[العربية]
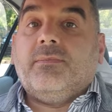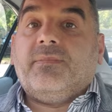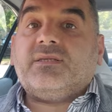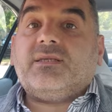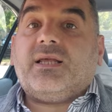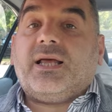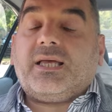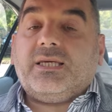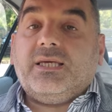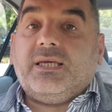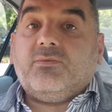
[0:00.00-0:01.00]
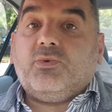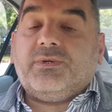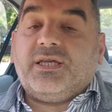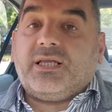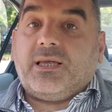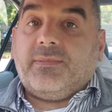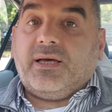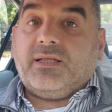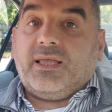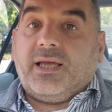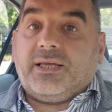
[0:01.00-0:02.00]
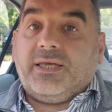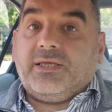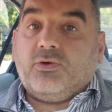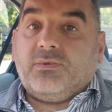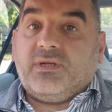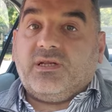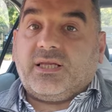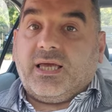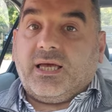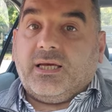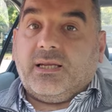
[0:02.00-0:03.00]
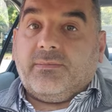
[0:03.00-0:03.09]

مصدر اخير ممكن كمان حكيته بال...